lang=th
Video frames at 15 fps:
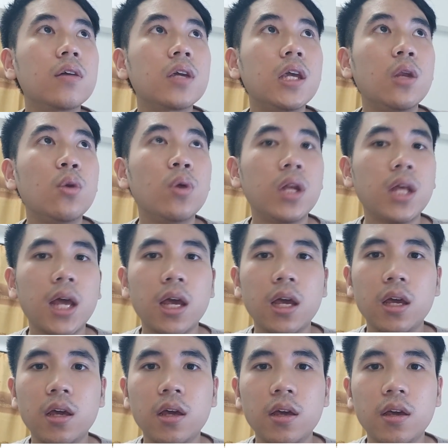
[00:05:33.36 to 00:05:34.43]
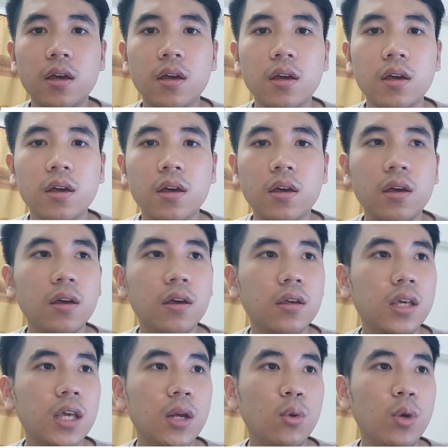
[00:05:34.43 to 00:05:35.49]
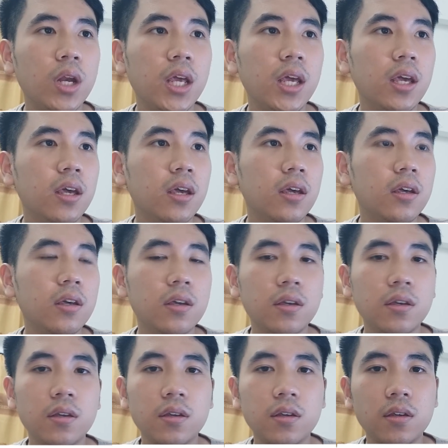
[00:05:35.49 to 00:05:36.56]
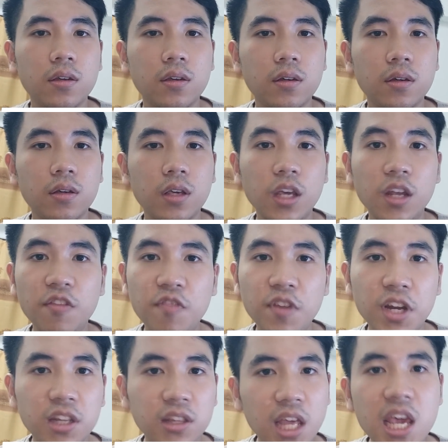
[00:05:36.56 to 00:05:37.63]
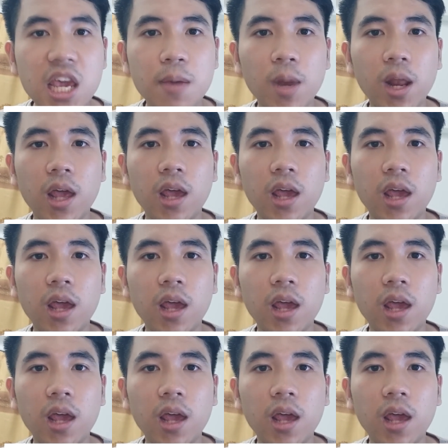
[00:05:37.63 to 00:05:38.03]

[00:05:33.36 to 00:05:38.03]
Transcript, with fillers: กี่รุ่นเดียอะกี่รุ่นดีอินฟินิตี้ไปเล